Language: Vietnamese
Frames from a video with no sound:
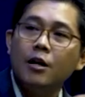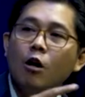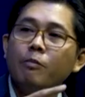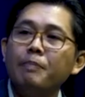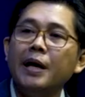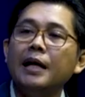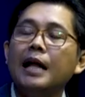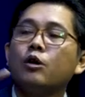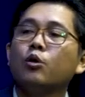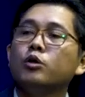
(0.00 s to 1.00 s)
nấu pê
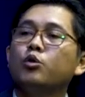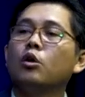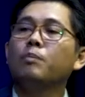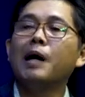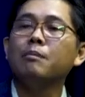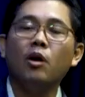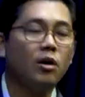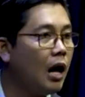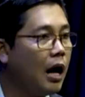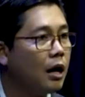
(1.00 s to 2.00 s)
đại cua tua rồi phật
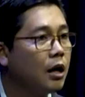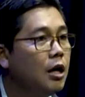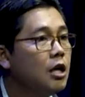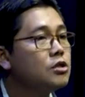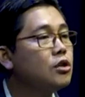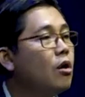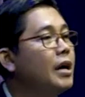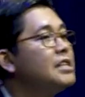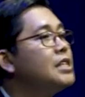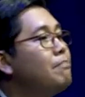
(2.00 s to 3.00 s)
mọt đỏ
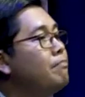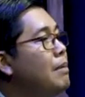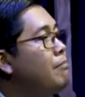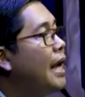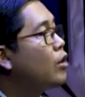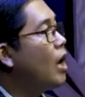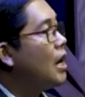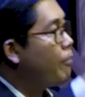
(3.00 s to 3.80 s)
sọc Egypt mình men còn